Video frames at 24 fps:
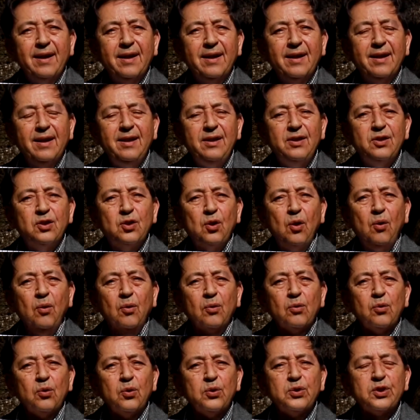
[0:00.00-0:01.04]
qui sont
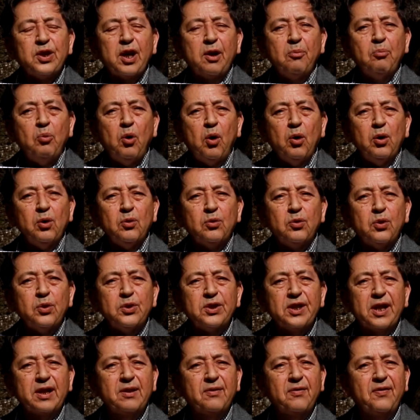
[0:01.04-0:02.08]
le symbole de
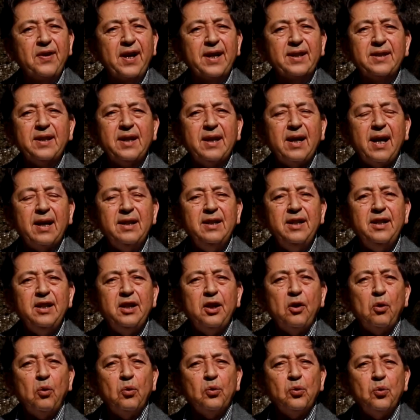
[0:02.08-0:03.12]
cette
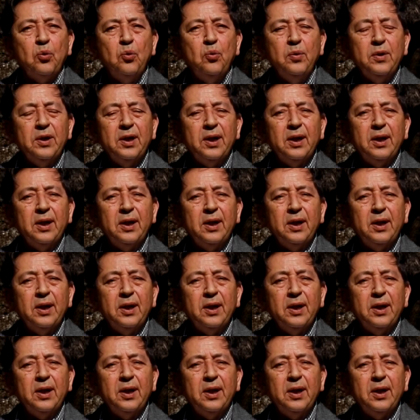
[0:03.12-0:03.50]
verticalité en nous,